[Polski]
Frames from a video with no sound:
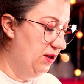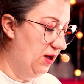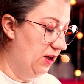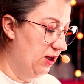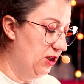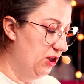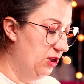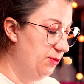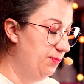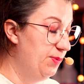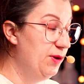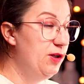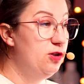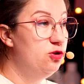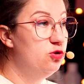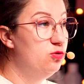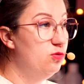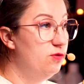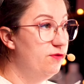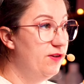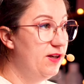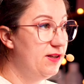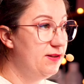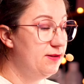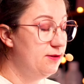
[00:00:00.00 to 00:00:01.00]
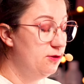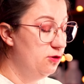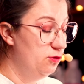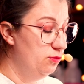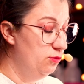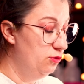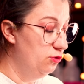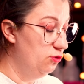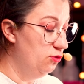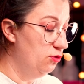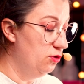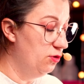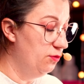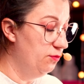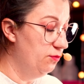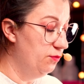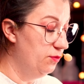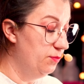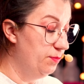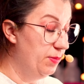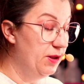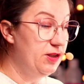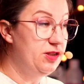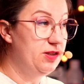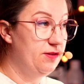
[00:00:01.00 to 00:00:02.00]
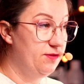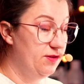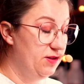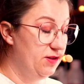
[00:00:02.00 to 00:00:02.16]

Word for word: Tak, i pierwszą gwiazdą, którą Basia